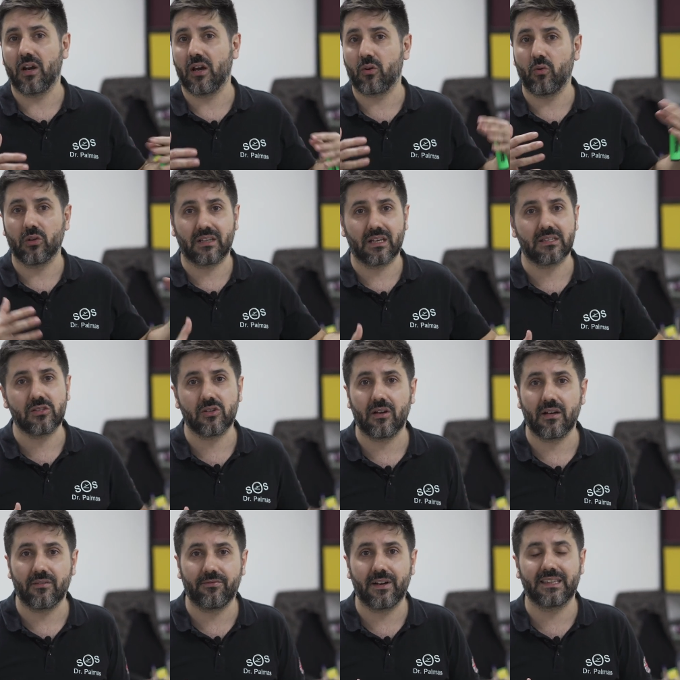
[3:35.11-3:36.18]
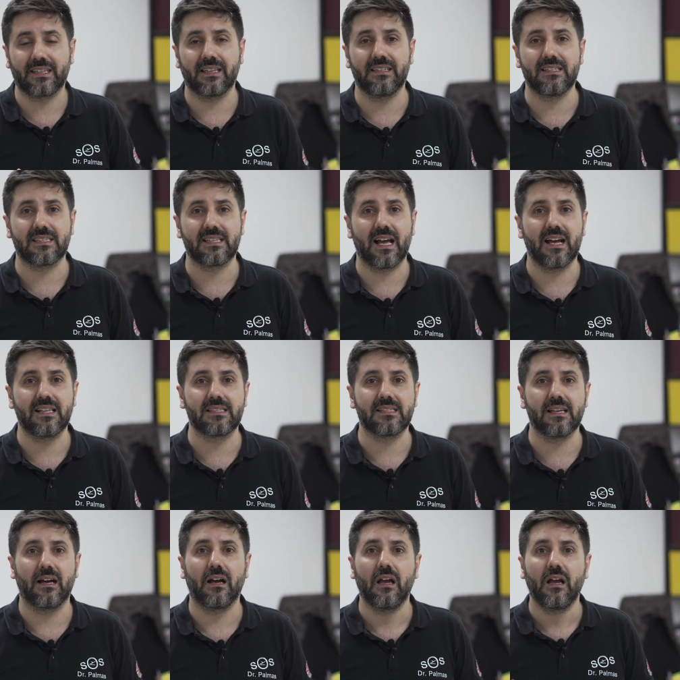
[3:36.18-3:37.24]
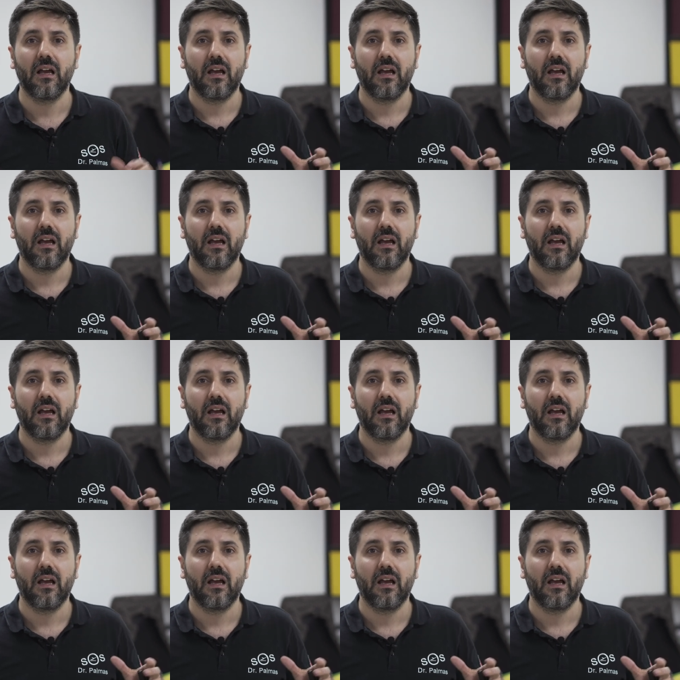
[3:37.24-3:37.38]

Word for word: la quotazione fatta a distanza.